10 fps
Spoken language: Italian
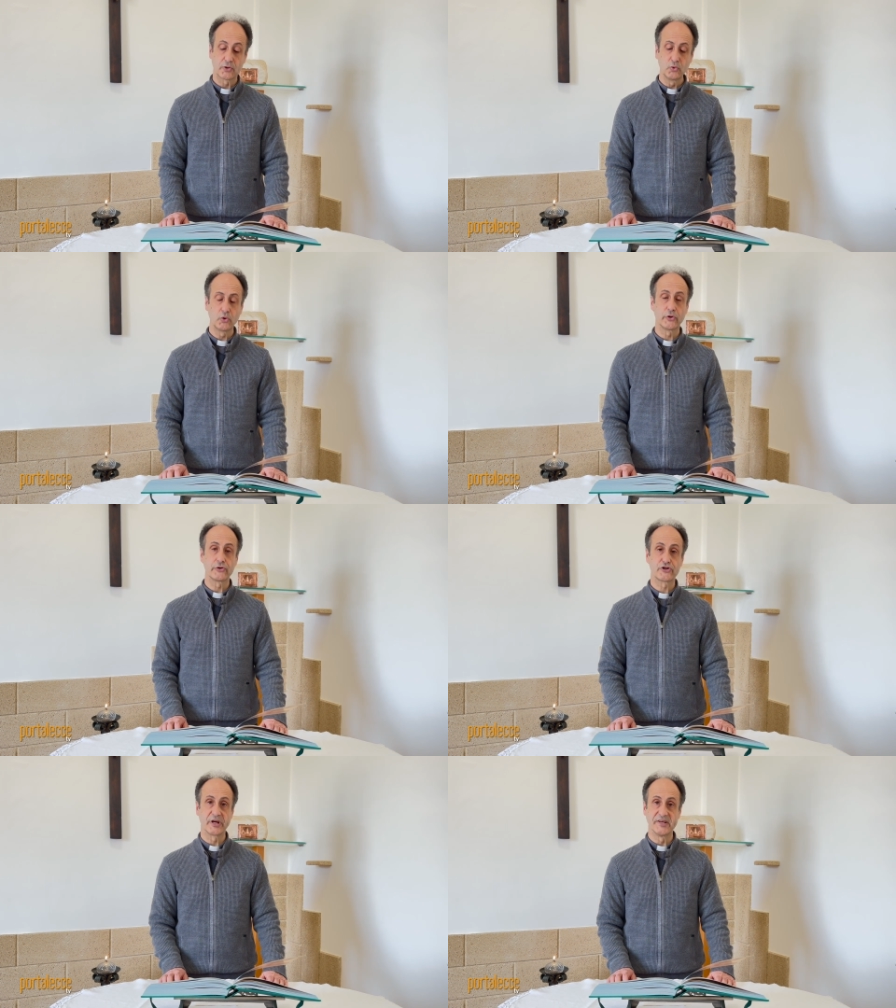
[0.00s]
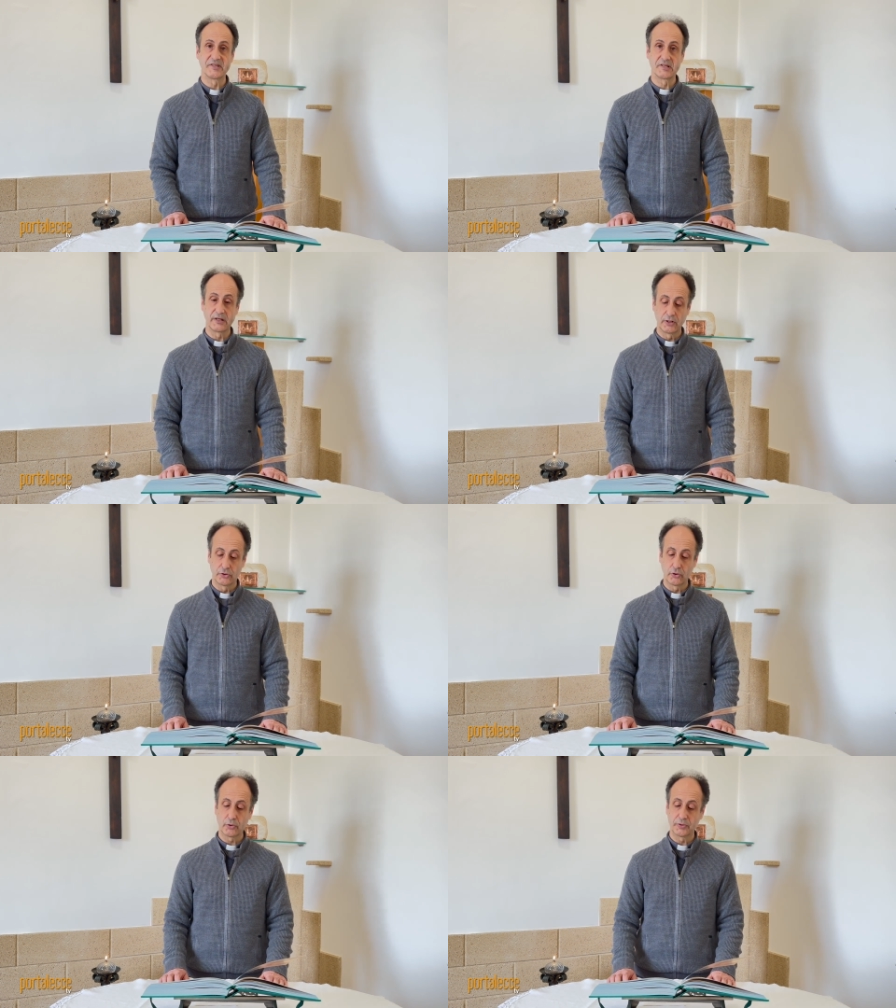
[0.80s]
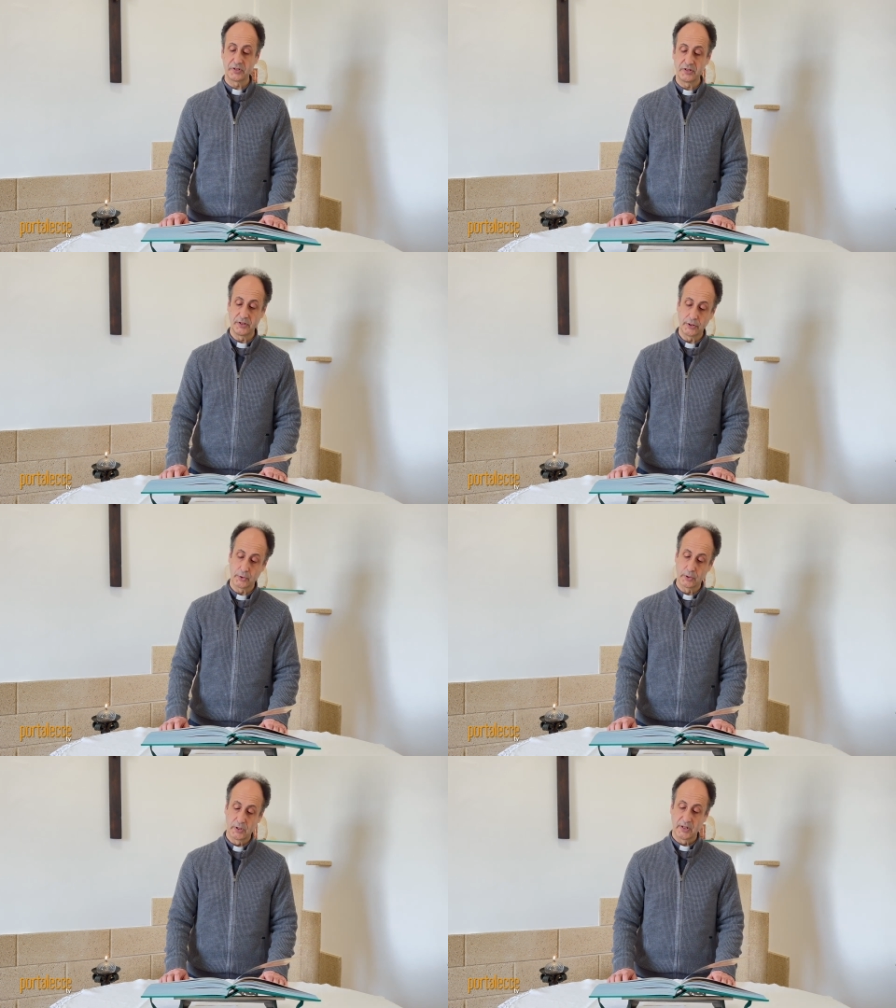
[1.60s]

tu conoscessi il dono di Dio